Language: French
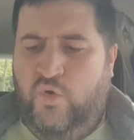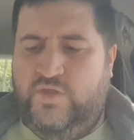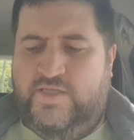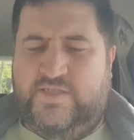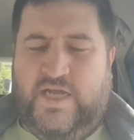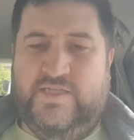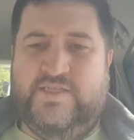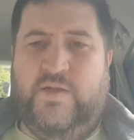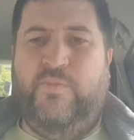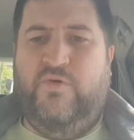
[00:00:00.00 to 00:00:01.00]
On testera
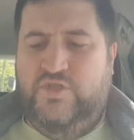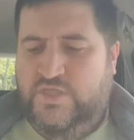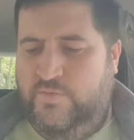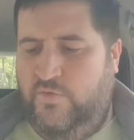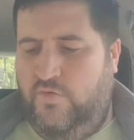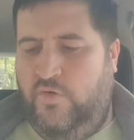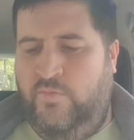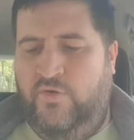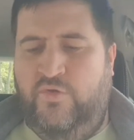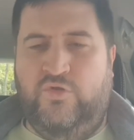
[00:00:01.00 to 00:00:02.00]
ça prochainement en
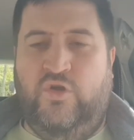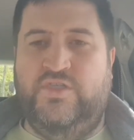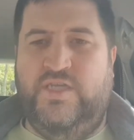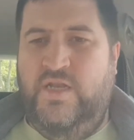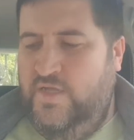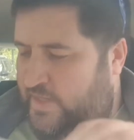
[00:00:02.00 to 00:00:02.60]
mode tranquille.